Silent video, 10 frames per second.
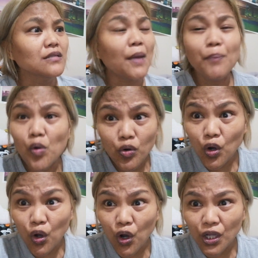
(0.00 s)

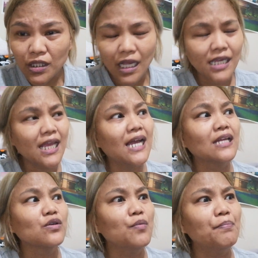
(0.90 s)
napulot,
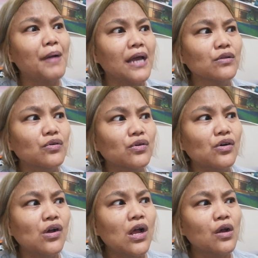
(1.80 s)
ayan, kung paano,